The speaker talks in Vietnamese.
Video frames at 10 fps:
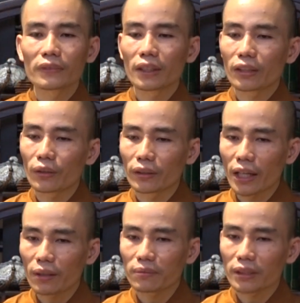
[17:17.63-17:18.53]
Cho nên rồi
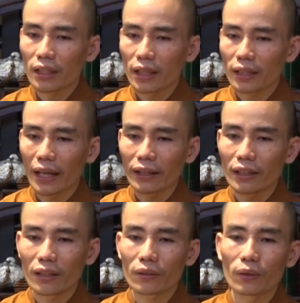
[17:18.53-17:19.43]
ta cũng sẽ là nạn
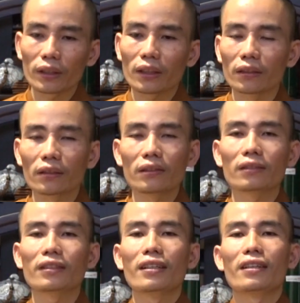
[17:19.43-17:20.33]
nhân của cái tình
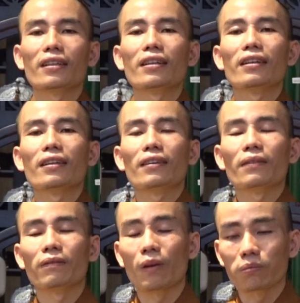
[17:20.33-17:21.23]
thương
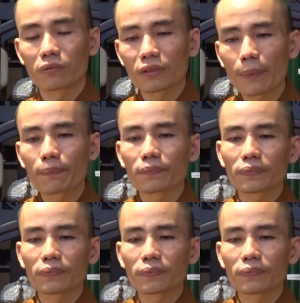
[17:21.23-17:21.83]
vọng chấp